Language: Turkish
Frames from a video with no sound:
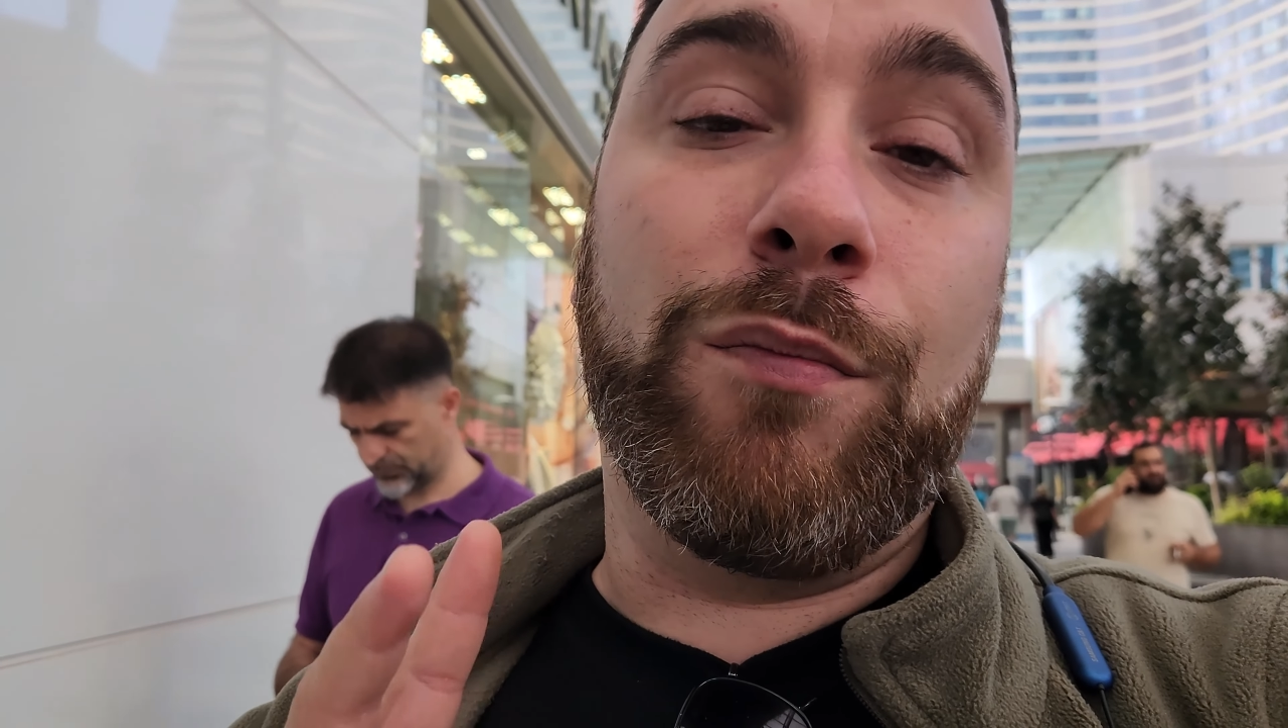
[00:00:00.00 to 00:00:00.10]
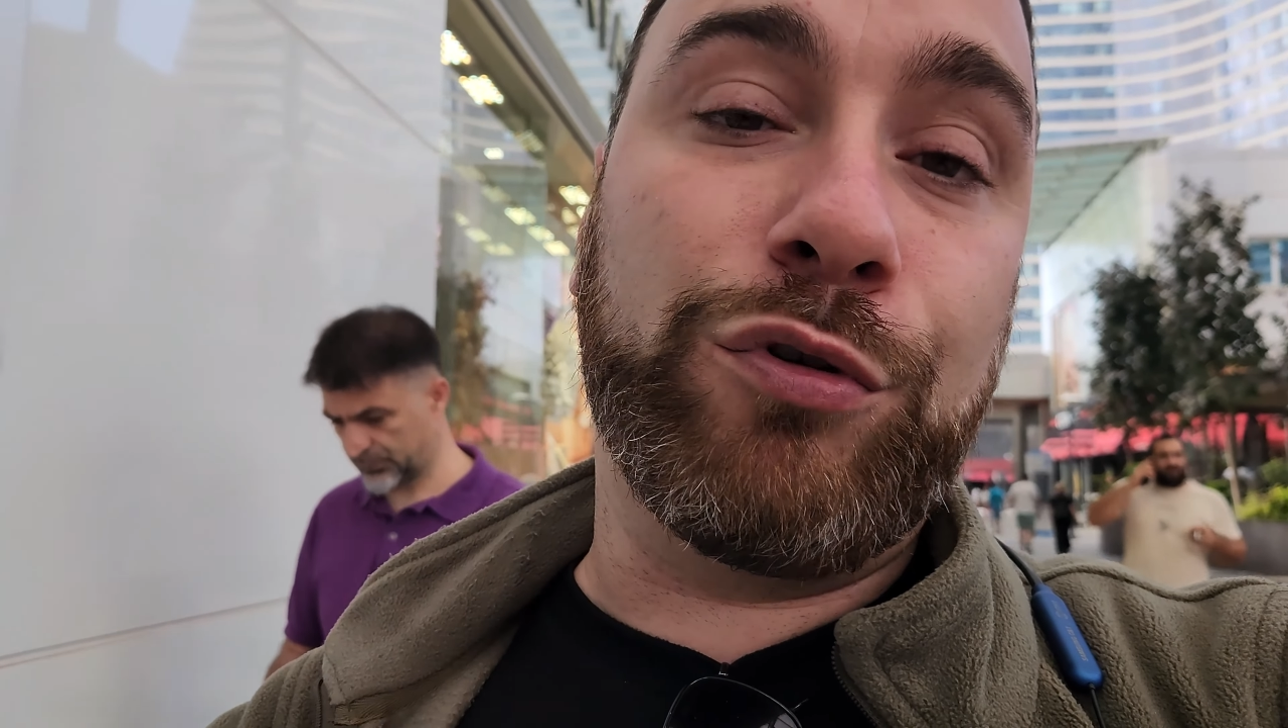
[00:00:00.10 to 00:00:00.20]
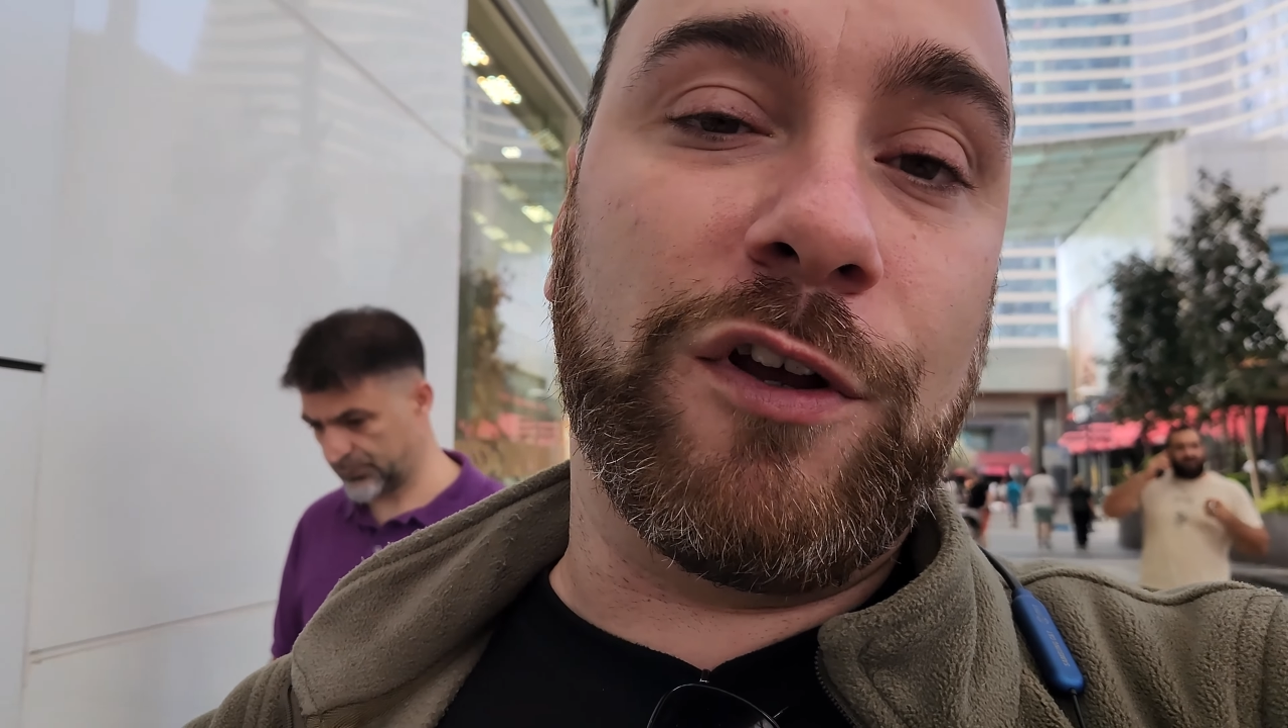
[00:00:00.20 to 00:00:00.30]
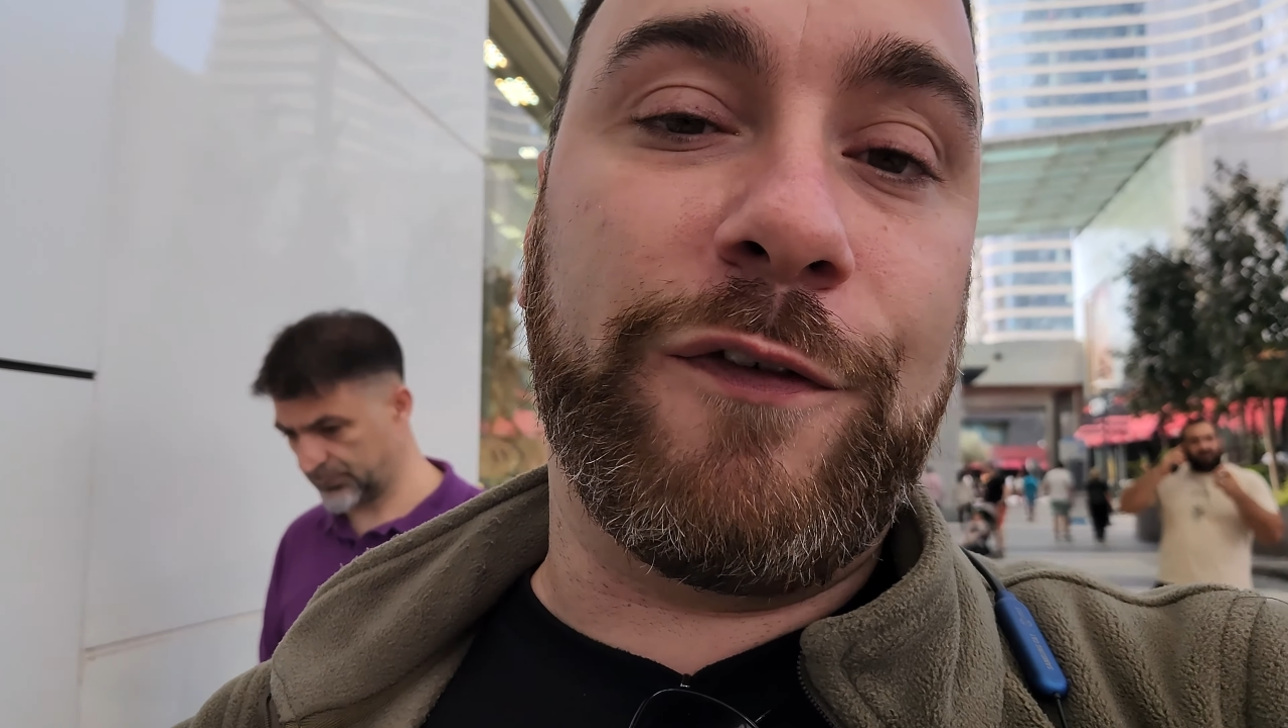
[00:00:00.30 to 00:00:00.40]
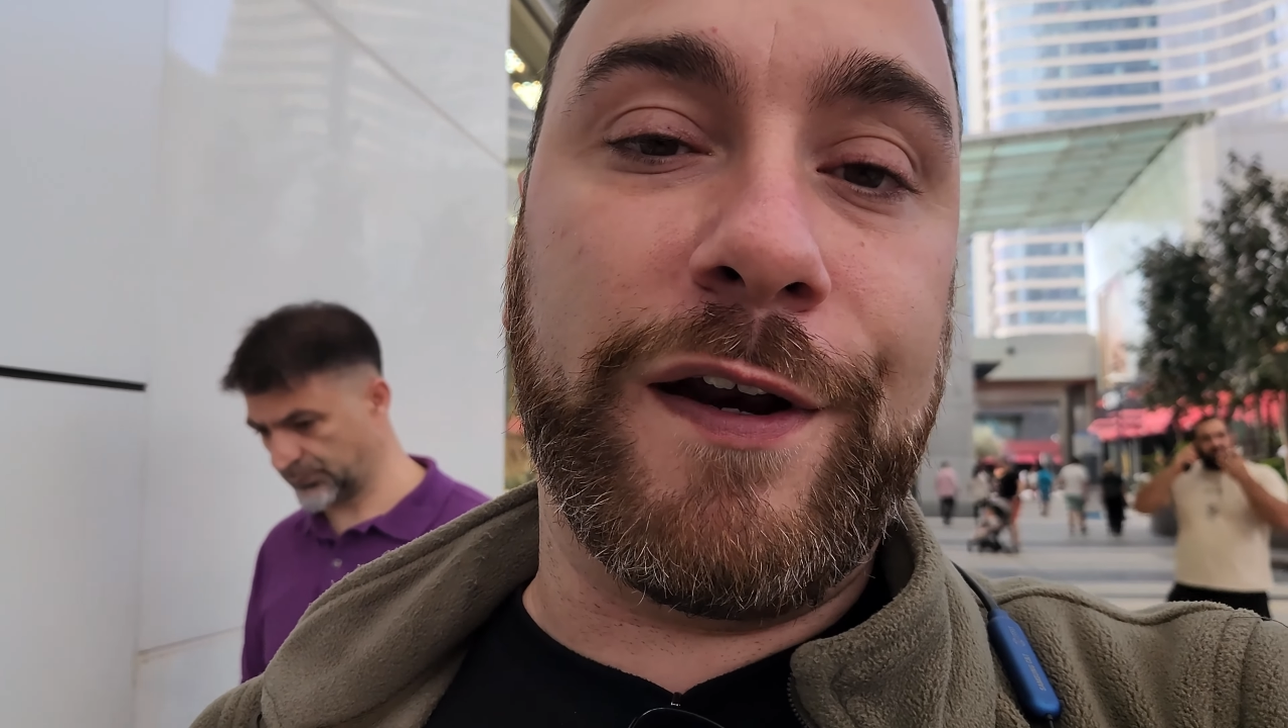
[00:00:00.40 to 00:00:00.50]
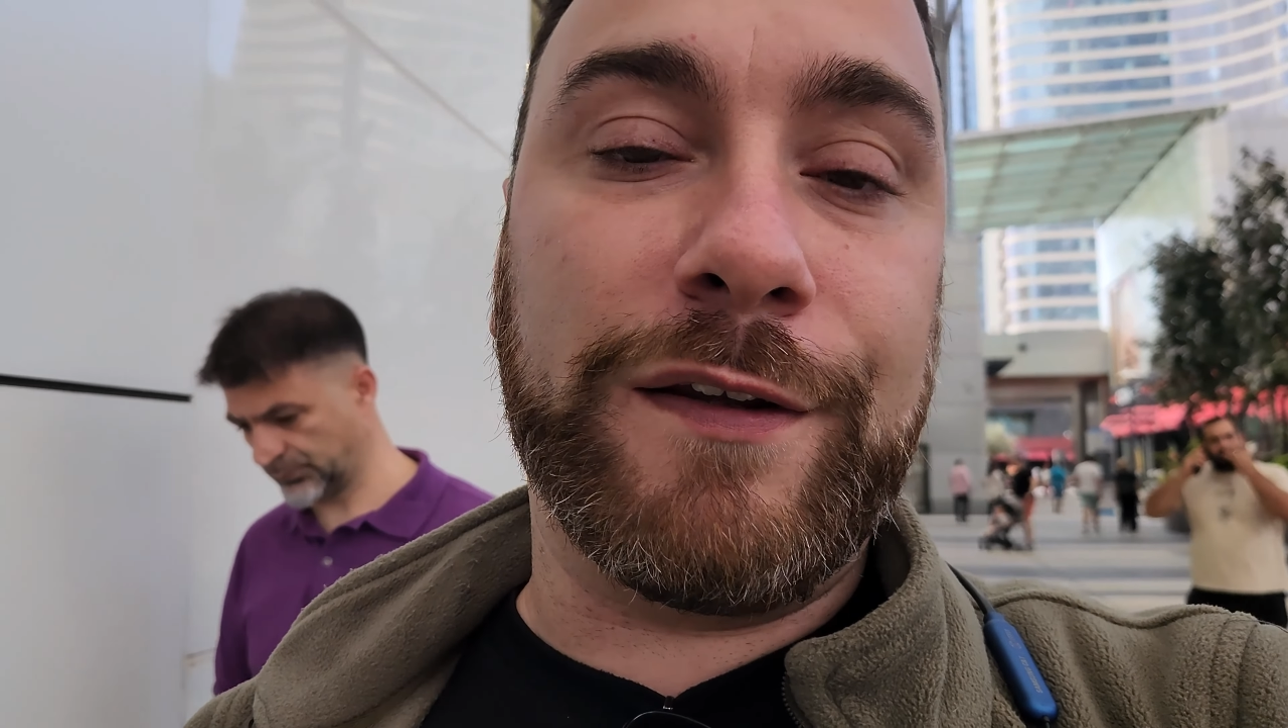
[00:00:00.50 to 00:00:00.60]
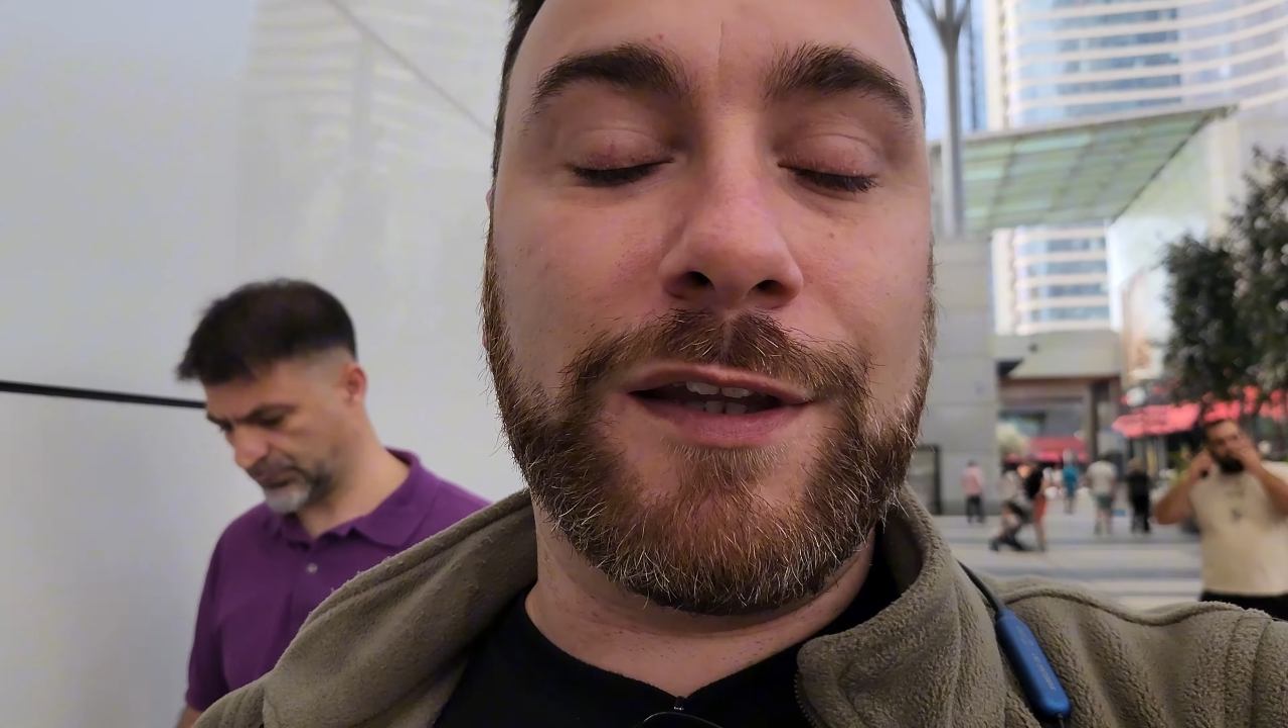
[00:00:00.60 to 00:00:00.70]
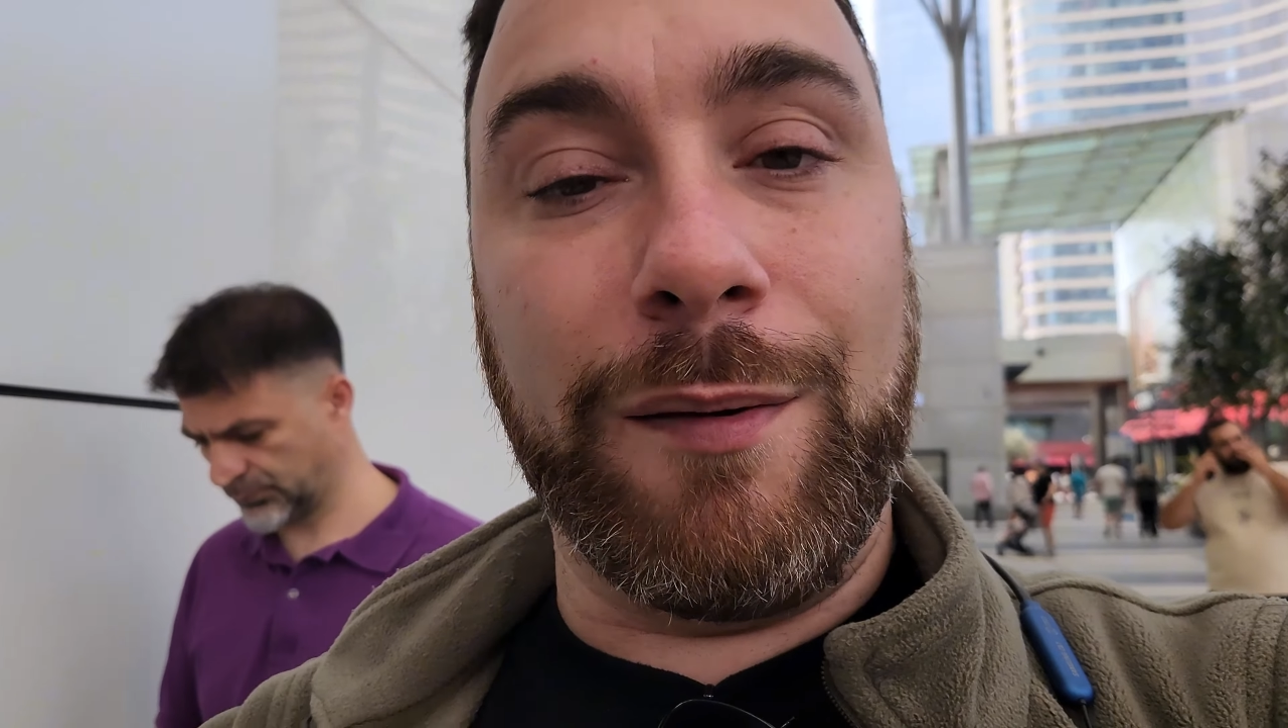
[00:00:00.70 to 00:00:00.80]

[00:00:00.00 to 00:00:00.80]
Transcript: bu sefer